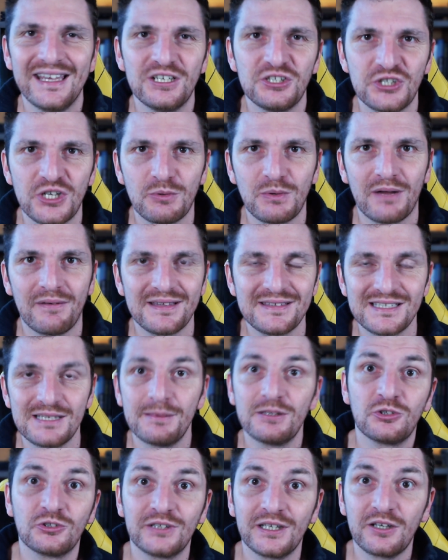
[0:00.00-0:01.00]
e c'è un
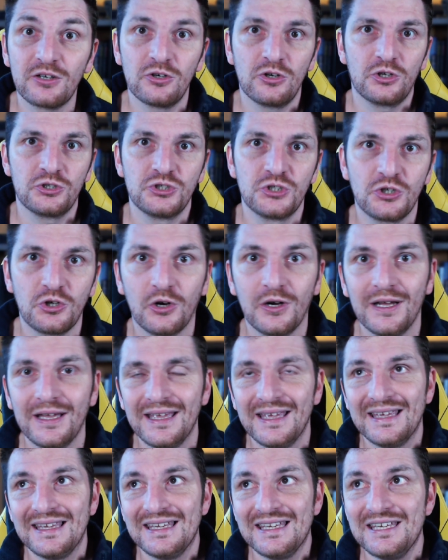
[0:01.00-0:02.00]
avanzamento tecnologico
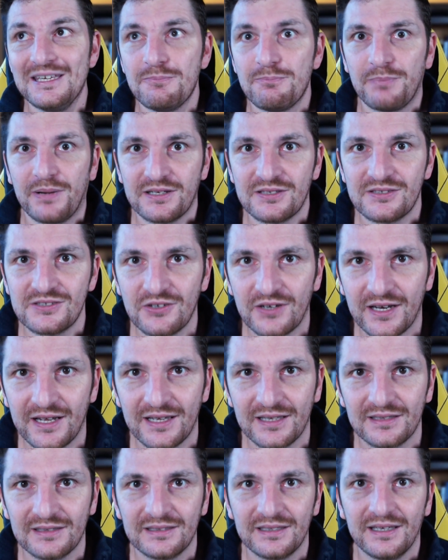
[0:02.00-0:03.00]

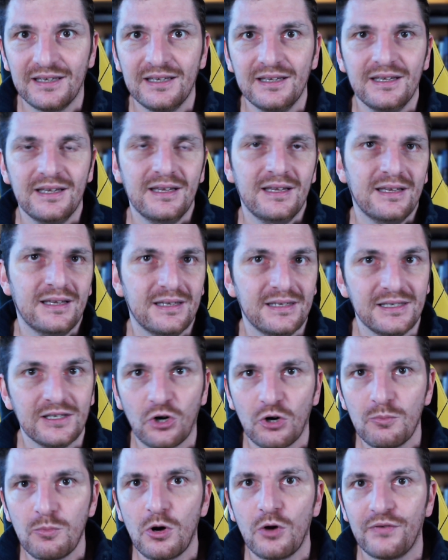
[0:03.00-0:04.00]
impressionante e i
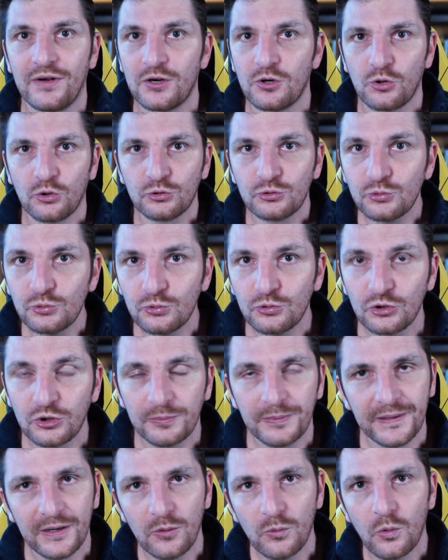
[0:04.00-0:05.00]
robot fanno
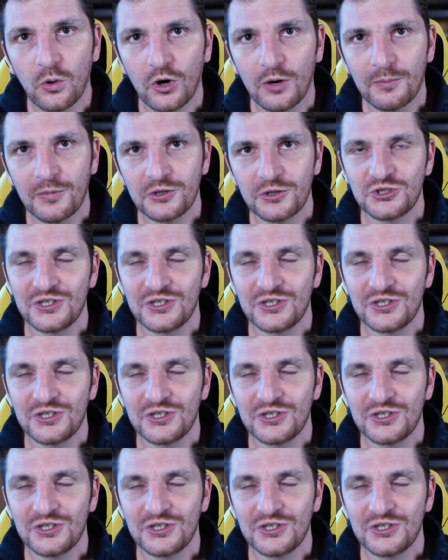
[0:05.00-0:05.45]
tutto per l'uomo,